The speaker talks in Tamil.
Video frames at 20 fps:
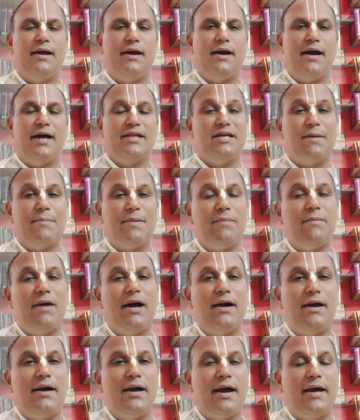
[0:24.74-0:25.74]
அதுக்கப்புறமா
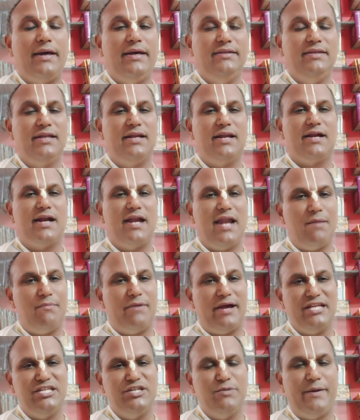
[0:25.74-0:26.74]
இந்திரர்கள்லாம்
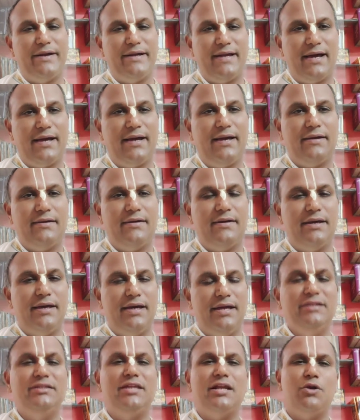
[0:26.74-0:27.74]
மறைஞ்சு போயிட்டாங்க
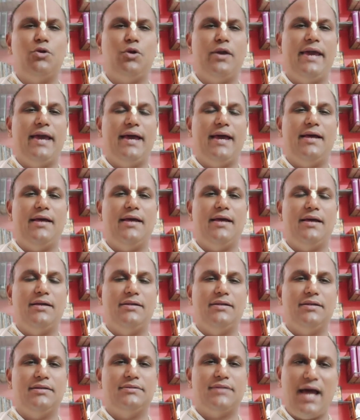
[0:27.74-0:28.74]
இந்திரனுடைய
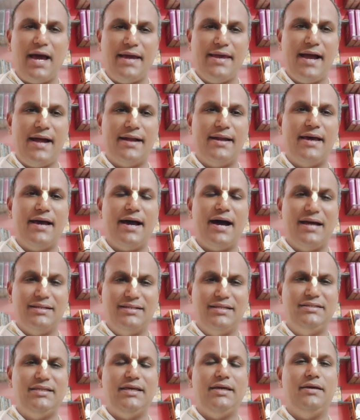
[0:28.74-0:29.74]
தாயான
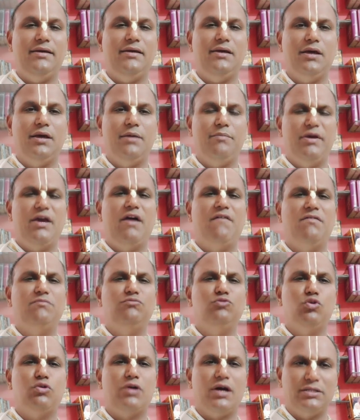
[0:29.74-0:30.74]
அதிதி மிகவும்
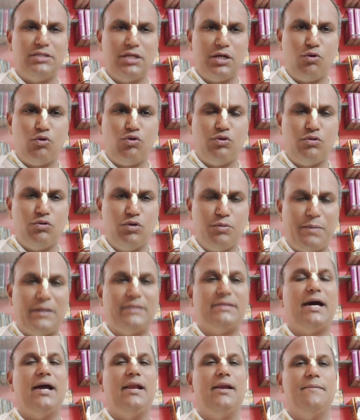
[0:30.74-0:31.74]
துக்கத்துக்கு
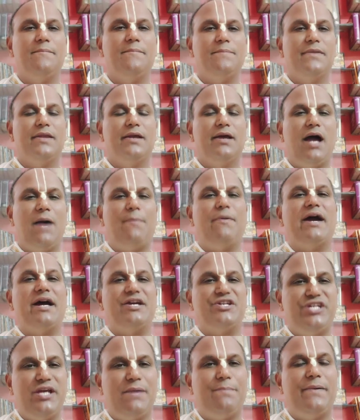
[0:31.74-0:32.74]
உட்பட்டால் அப்போ
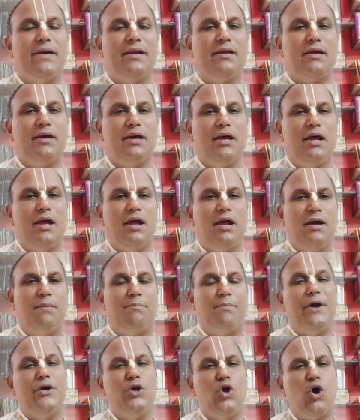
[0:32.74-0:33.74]
கஷ்யப்பர்
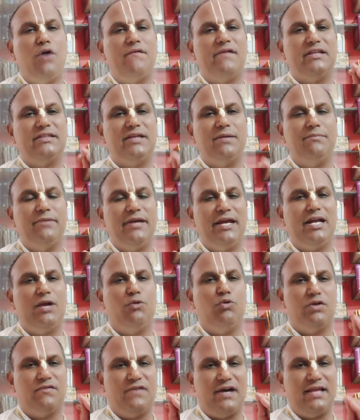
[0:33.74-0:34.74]
பயோவிரதம் என்ற
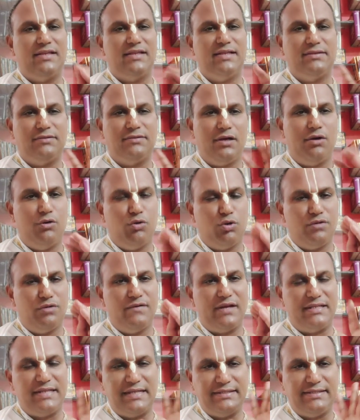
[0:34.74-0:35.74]
ஒரு வரத ஒரு
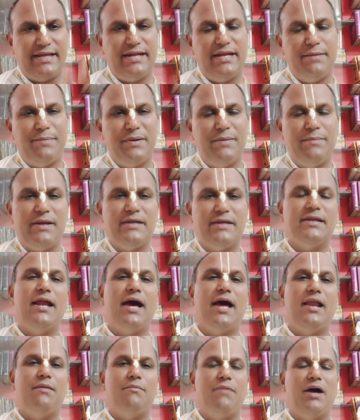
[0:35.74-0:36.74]
விரதத்தை நீ
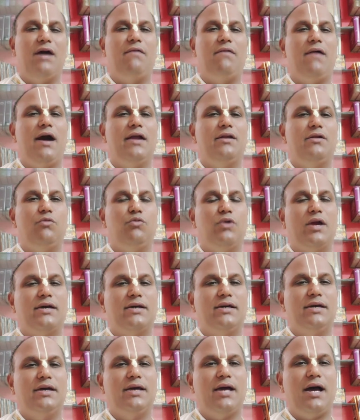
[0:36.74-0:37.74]
பின்பற்றினால் பகவான்
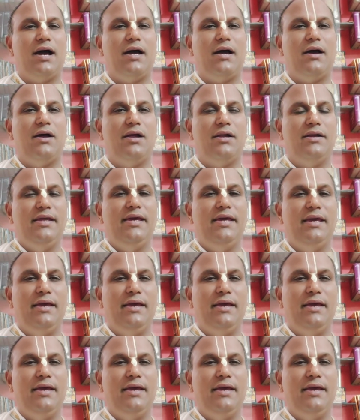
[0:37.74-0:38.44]
உனக்கு நீ